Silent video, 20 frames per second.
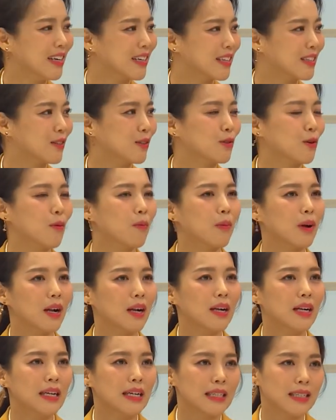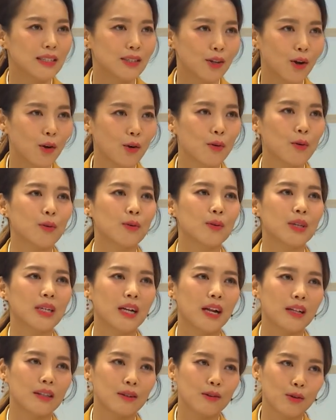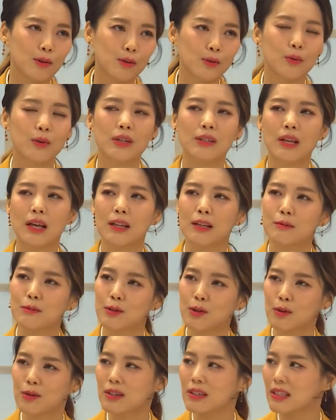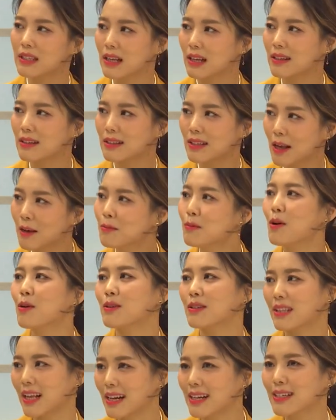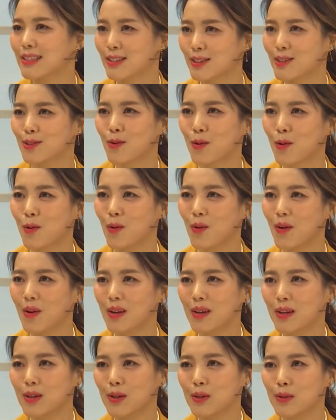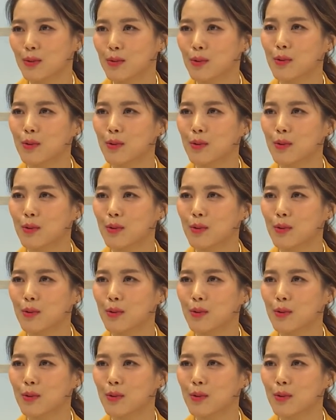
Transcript: 그래서 네. 정말 그 결혼이라는 걸 통해서 하나님이 저를 일단은 생명을 살리시고 네.